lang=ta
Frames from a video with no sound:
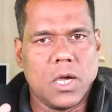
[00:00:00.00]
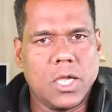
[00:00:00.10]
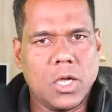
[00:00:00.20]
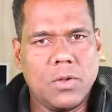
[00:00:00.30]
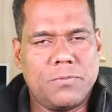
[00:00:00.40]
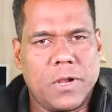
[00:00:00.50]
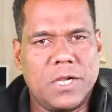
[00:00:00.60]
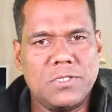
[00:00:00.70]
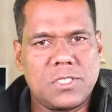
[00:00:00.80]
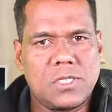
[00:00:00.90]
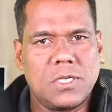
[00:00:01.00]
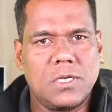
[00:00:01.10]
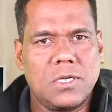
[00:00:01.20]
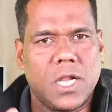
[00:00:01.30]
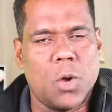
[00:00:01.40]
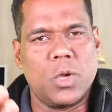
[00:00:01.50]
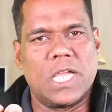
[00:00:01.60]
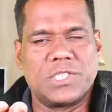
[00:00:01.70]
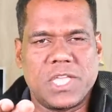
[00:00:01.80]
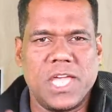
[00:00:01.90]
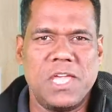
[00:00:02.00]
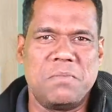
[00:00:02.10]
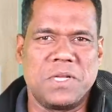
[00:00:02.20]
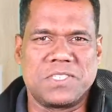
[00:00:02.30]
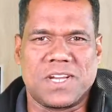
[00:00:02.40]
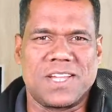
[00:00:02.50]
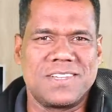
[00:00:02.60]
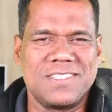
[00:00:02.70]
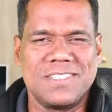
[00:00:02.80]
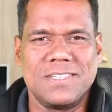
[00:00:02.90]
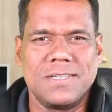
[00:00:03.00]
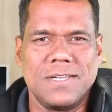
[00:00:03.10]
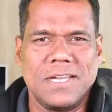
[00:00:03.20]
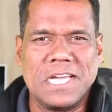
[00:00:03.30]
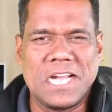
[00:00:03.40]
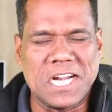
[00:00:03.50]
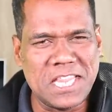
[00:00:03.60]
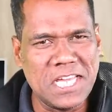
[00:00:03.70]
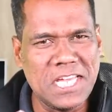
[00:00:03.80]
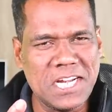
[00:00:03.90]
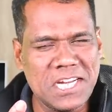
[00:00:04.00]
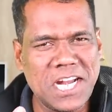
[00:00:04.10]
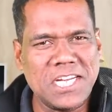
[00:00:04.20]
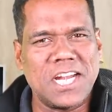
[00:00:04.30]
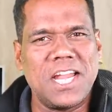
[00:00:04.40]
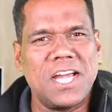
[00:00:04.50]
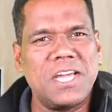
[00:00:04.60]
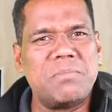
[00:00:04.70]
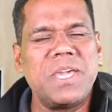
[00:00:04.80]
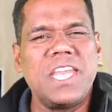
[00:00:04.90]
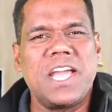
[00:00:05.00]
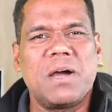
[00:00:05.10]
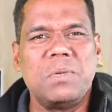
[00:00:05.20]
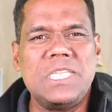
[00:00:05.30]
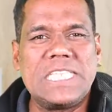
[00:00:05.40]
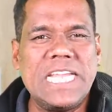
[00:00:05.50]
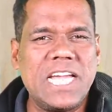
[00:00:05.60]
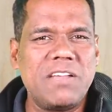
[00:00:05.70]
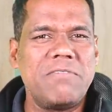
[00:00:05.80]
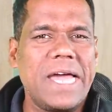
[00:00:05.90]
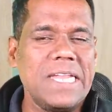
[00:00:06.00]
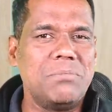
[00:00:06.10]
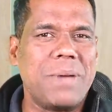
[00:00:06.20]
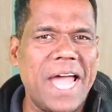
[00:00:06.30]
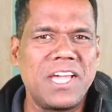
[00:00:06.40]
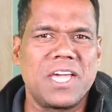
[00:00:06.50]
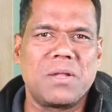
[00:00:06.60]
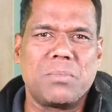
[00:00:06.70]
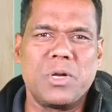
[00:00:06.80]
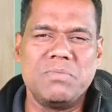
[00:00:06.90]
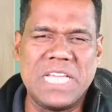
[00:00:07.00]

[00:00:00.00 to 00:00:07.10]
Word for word: ஹை ஹலோ ஃப்ரெண்ட்ஸ் நான் உங்கள் எஸ்கேஏ பேசுகிறேன் கடந்த இரண்டு நாட்களாக அமெரிக்காவின் சிலிக்கன் வேலி பேங்க் எனப்படும்